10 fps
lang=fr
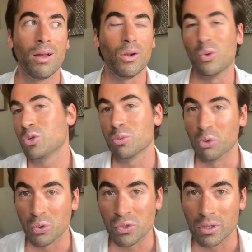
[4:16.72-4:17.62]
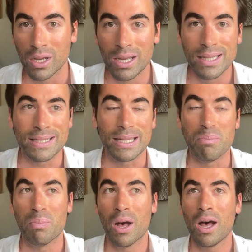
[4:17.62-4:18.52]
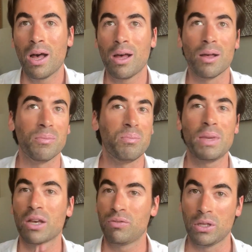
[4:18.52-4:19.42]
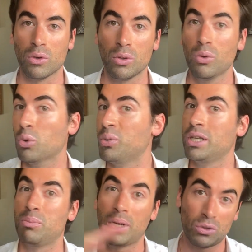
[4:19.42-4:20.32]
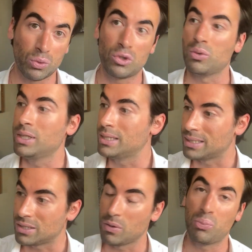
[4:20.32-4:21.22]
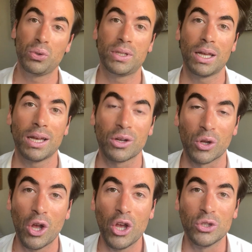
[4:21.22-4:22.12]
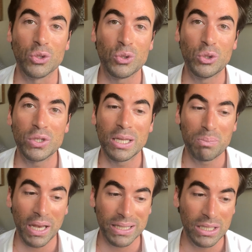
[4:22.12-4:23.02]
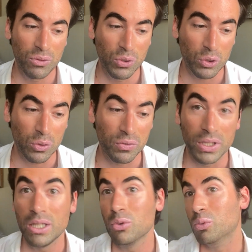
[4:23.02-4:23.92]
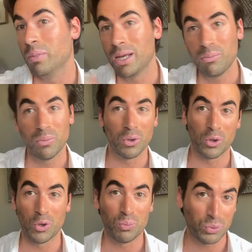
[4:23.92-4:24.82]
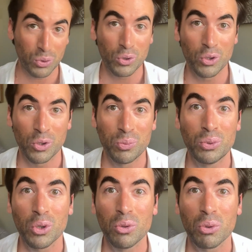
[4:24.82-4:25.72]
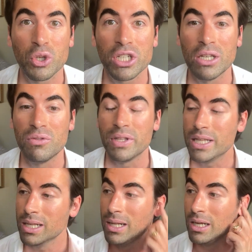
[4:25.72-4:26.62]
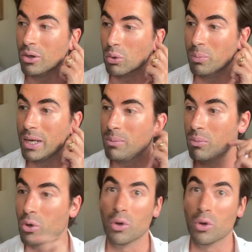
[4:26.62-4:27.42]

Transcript: l'osmose. C'est pas merveilleux, ou peut-être pas tout de suite, et ça se fait plus tard euh, dans une deuxième partie de votre vie, ou même euh, pour, euh, pour une prochaine vie, ou même